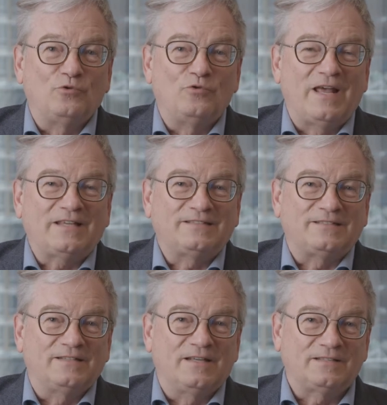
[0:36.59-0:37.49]

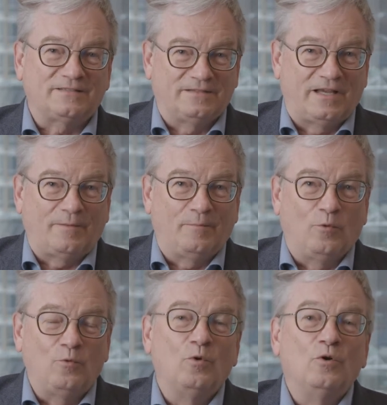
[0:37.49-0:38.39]
Lassinas
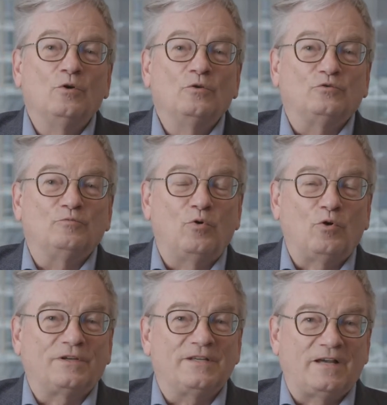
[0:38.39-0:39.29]
Zerbo du
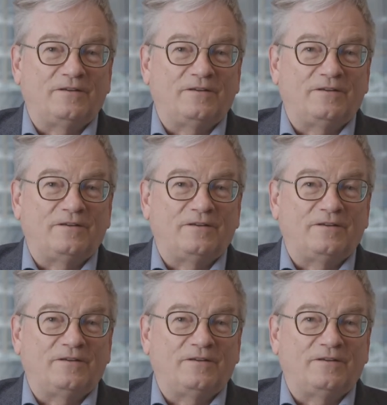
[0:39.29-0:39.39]
Burkina